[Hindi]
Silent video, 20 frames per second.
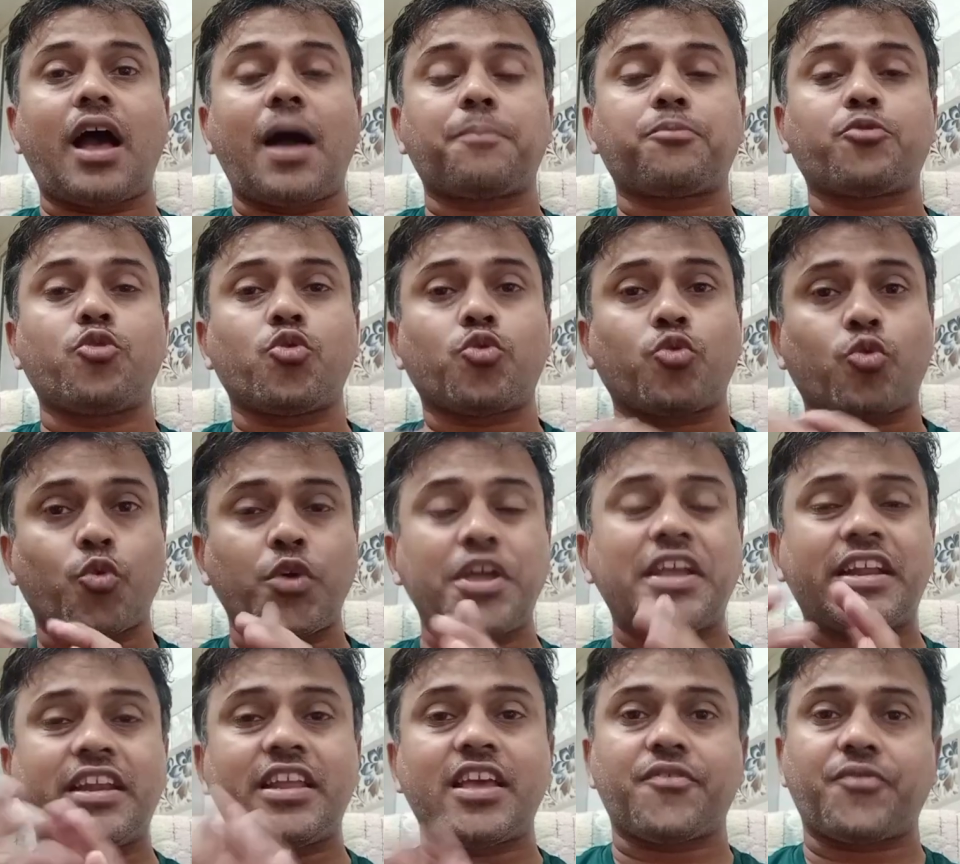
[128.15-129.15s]
आपको
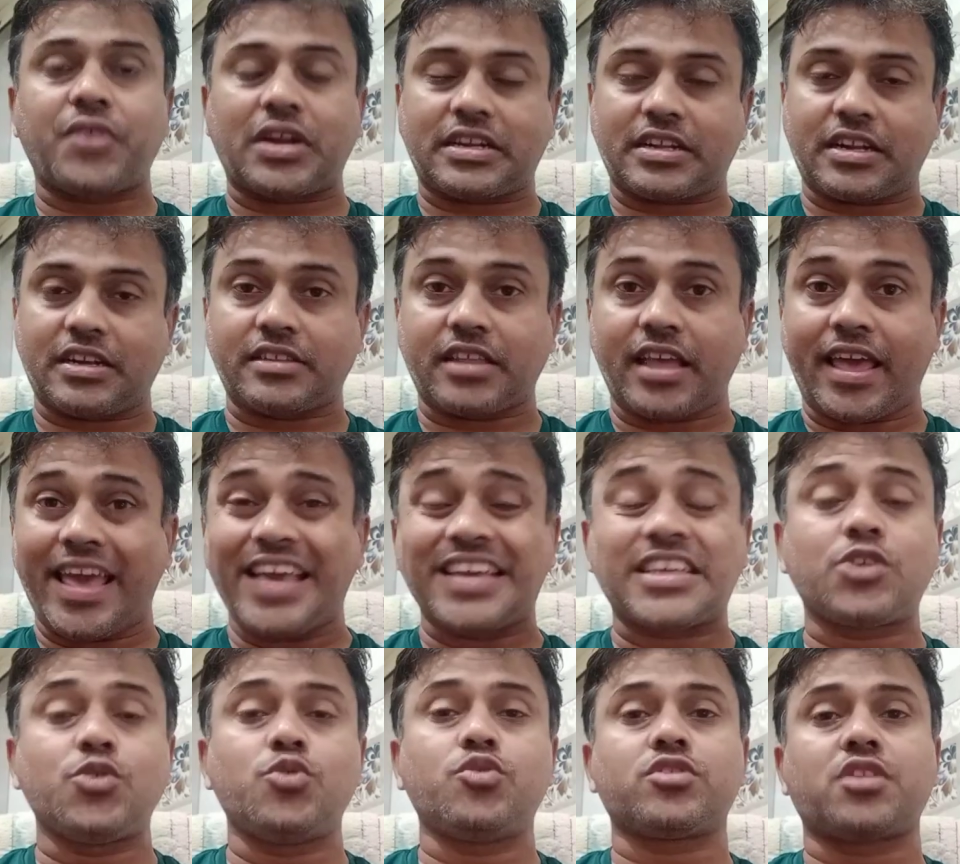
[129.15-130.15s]
क्विकली इफेक्ट करता है
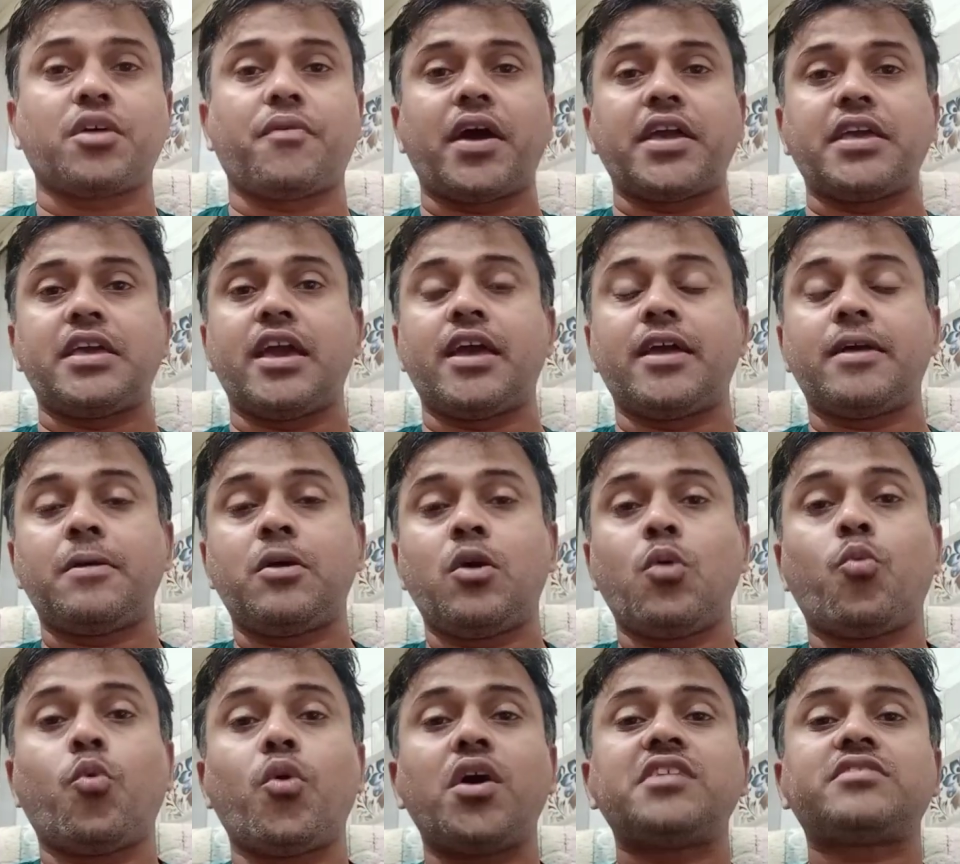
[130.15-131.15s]
एक्यूट दवाई है
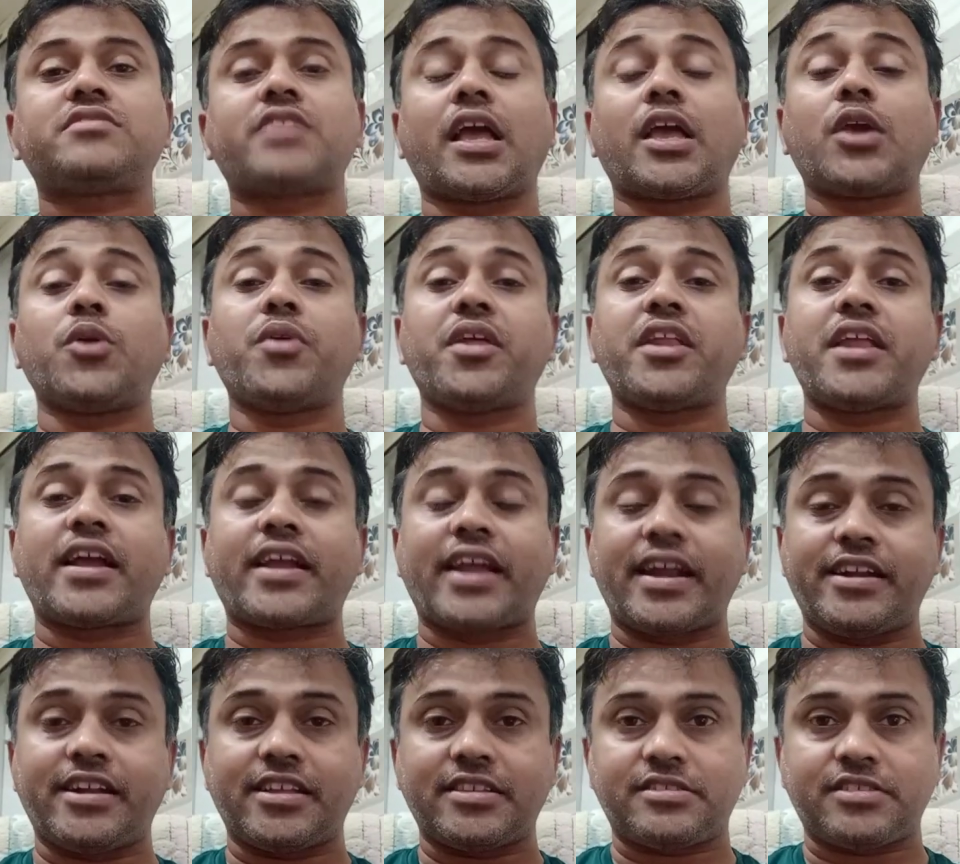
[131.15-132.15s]
वो है सेंगिनोरिया
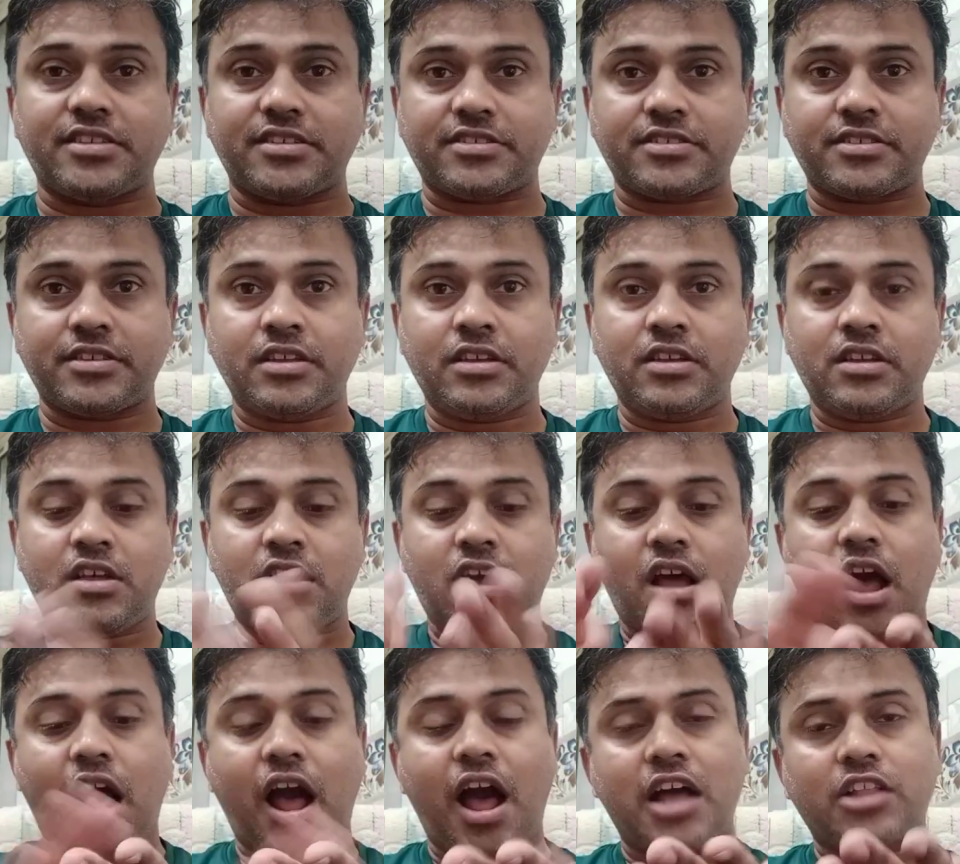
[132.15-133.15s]
कैंडेंसिस
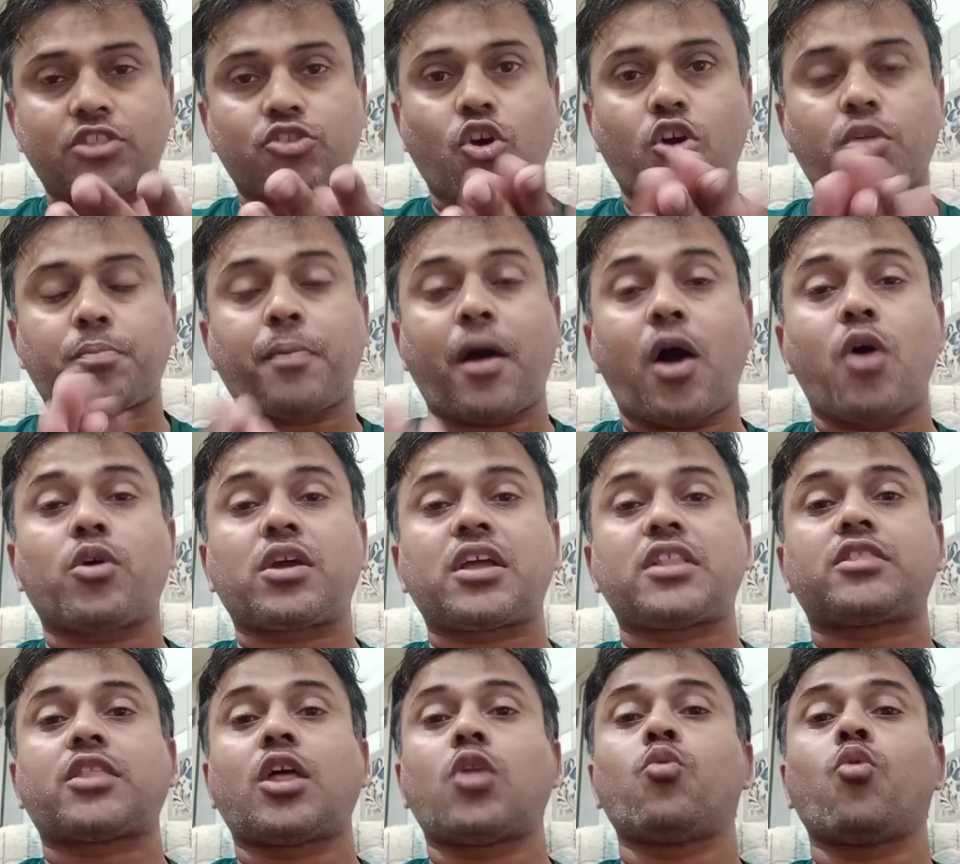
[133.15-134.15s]
हाथ और पाओ के
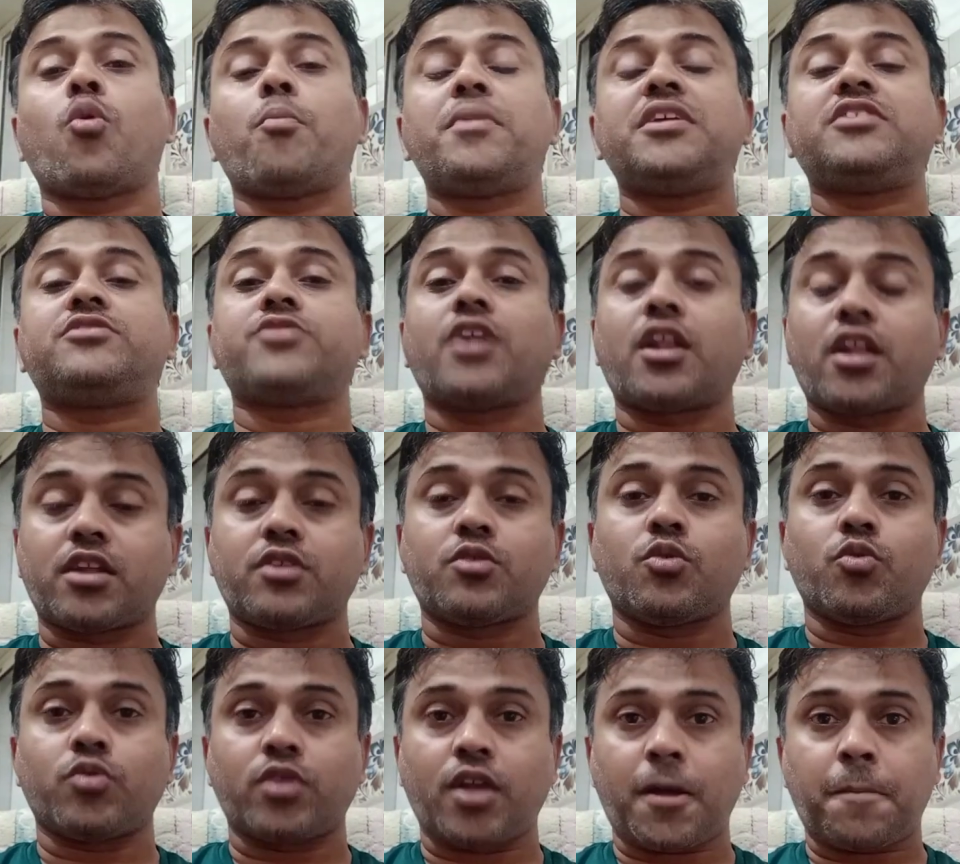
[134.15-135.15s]
तलवों में जलन
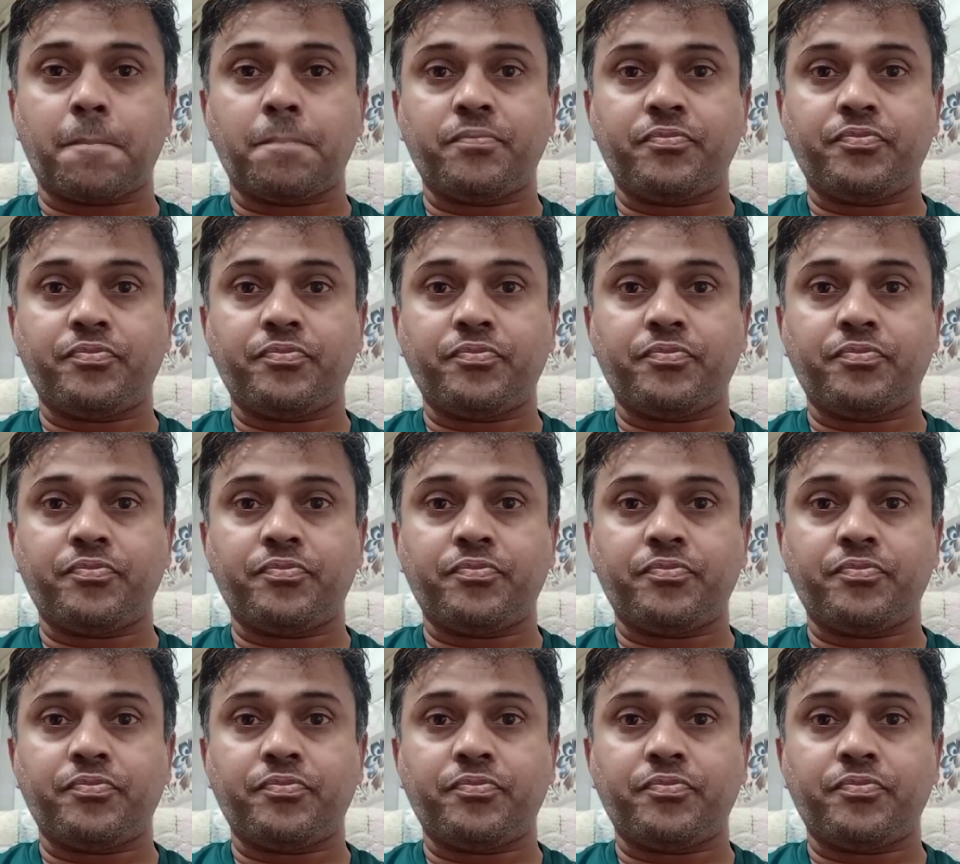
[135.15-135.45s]
होना